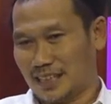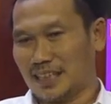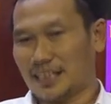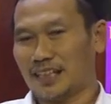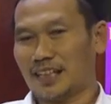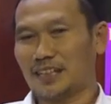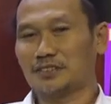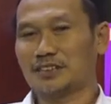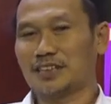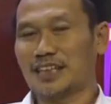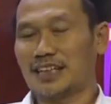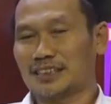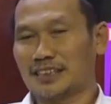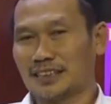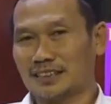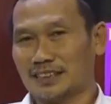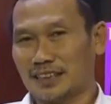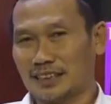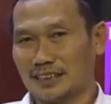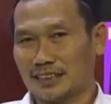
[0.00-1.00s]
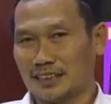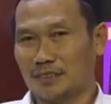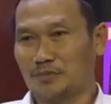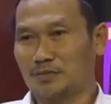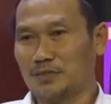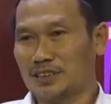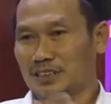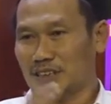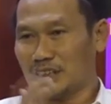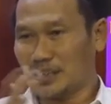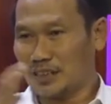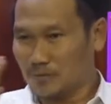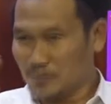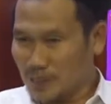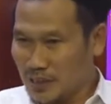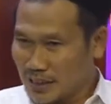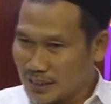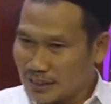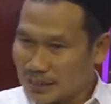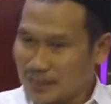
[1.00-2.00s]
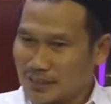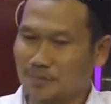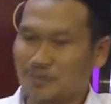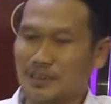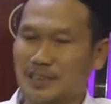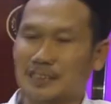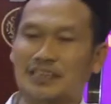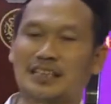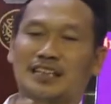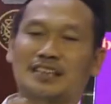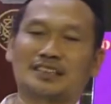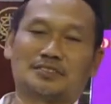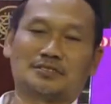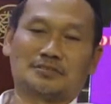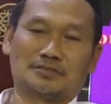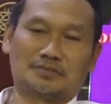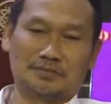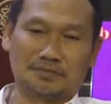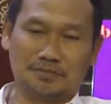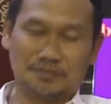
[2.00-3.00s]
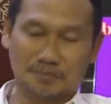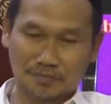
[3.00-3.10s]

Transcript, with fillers: Karena kalau tidak ada sakta bisa maknanya juga dikaji.